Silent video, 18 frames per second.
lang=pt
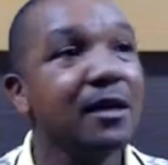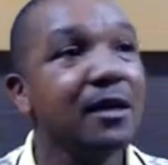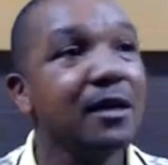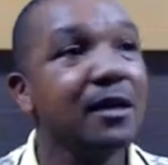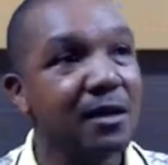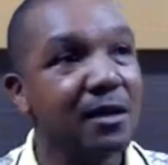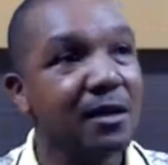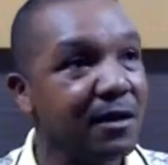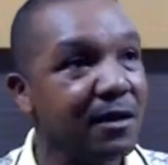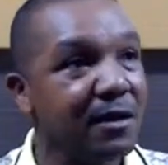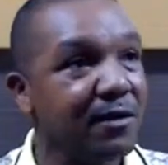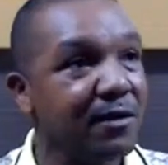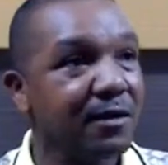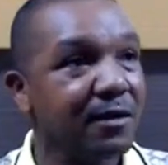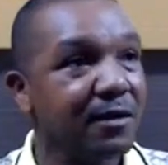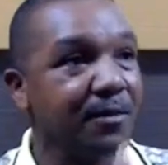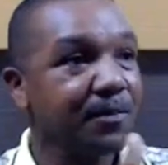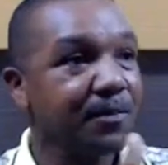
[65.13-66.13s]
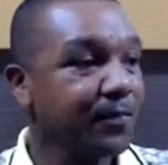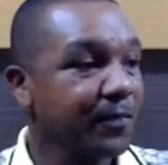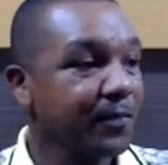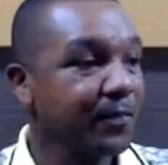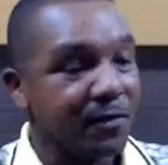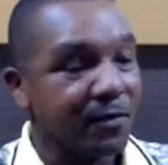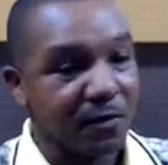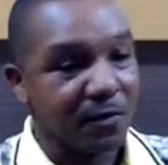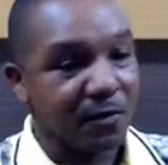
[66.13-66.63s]
e
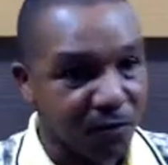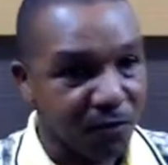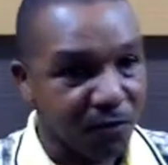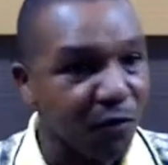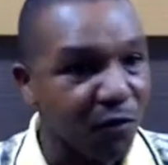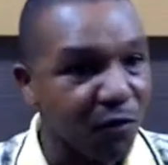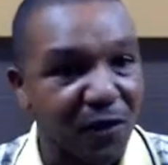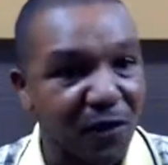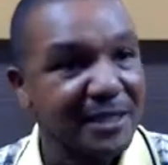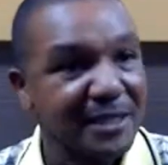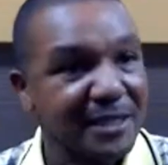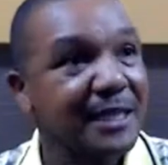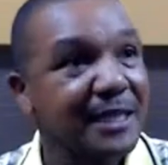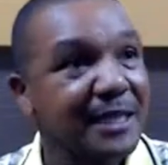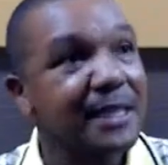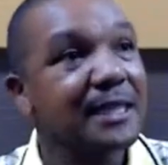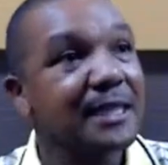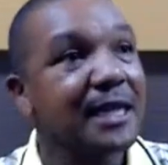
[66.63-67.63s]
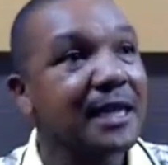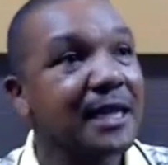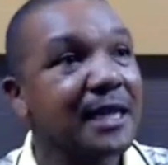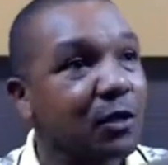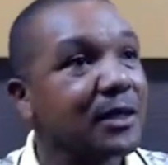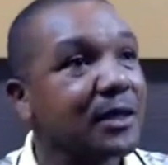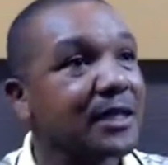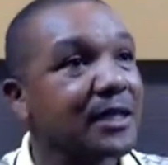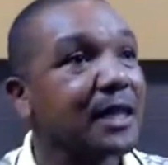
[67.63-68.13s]
vão fazer 30,
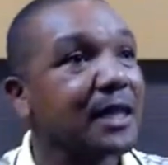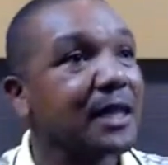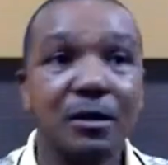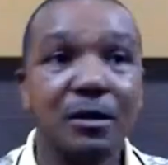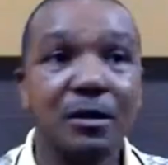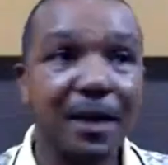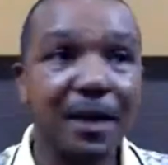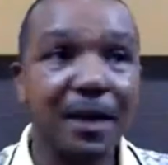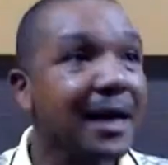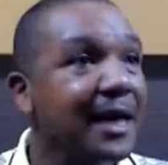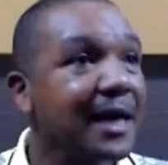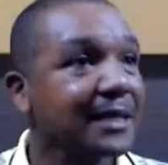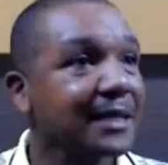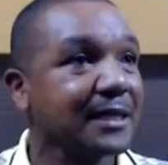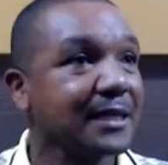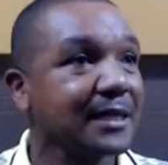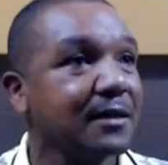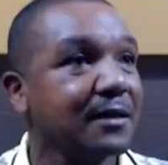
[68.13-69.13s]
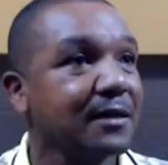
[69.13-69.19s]
57 é ruas, beleza.